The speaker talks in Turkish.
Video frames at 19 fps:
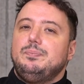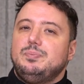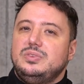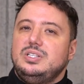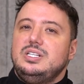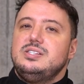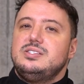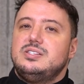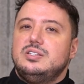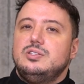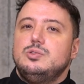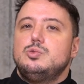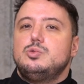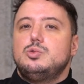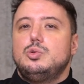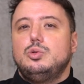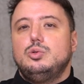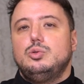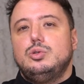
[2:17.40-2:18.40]
Nisan'ın
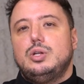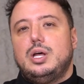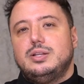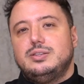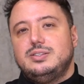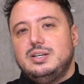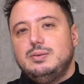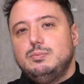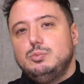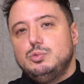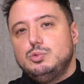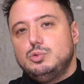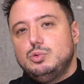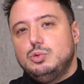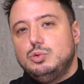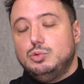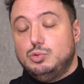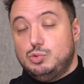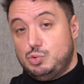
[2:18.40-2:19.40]
sonundan
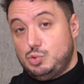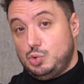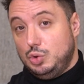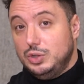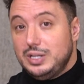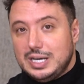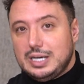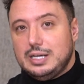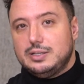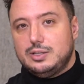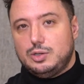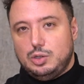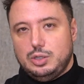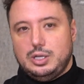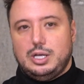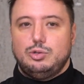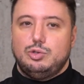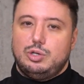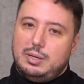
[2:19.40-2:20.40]
Temmuz'un sonuna kadar
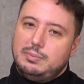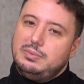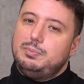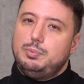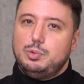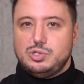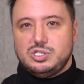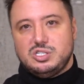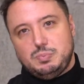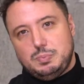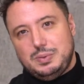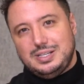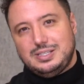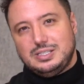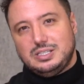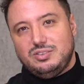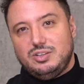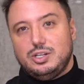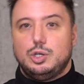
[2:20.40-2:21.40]
olan dönemde pozitif bir
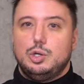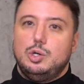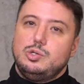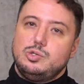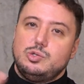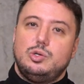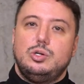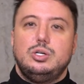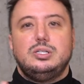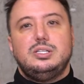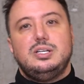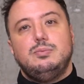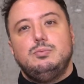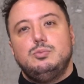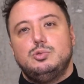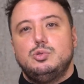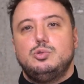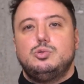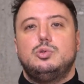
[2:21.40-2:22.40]
etki veriyor. Sonra
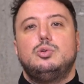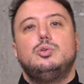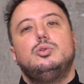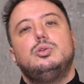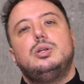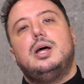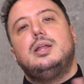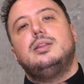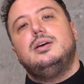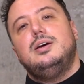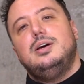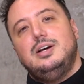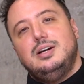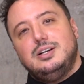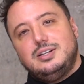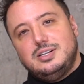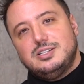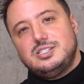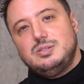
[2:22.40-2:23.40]
Temmuz'un sonundan
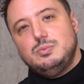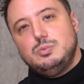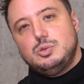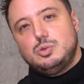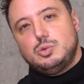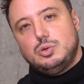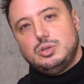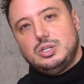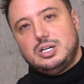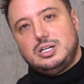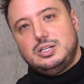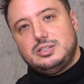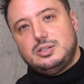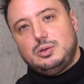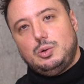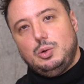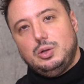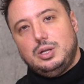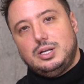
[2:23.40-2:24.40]
Kasım'ın sonuna
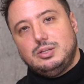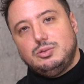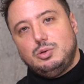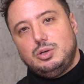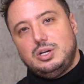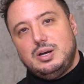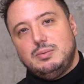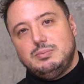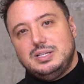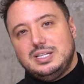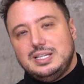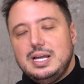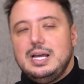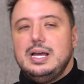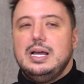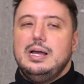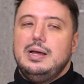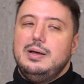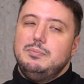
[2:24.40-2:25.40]
kadar olan dönemde
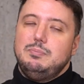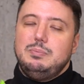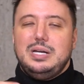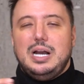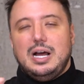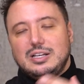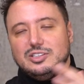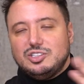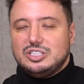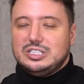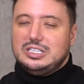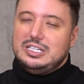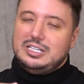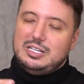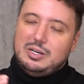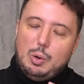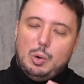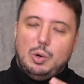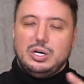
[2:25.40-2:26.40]
de birazcık
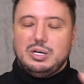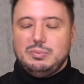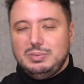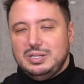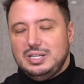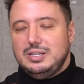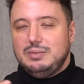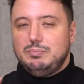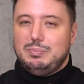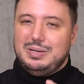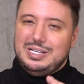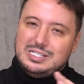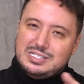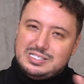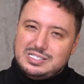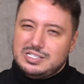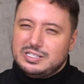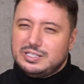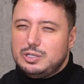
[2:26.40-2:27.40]
hani orada bir
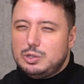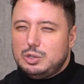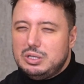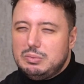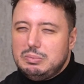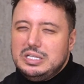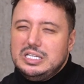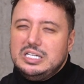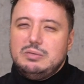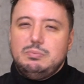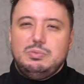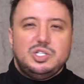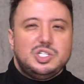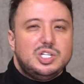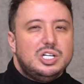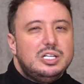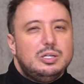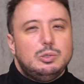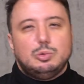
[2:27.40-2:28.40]
belirsizlikler olabilir, bir
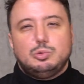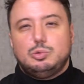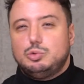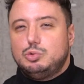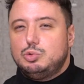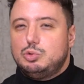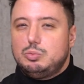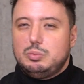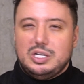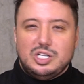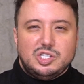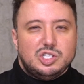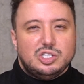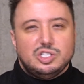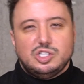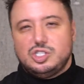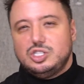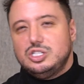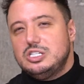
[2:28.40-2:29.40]
şeyleri oturtturmaya
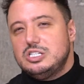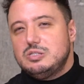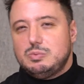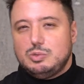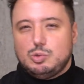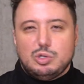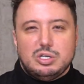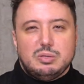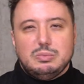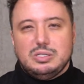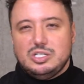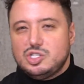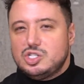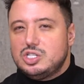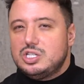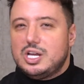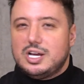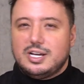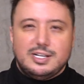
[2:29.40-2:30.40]
çalıştığınız bir dönemin
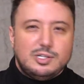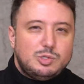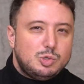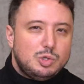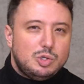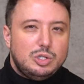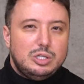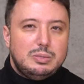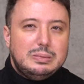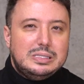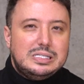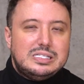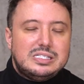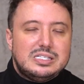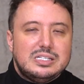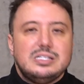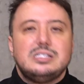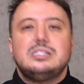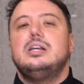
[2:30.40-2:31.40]
içinden geçiyor
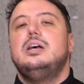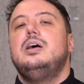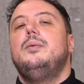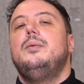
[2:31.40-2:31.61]
olabilirsiniz.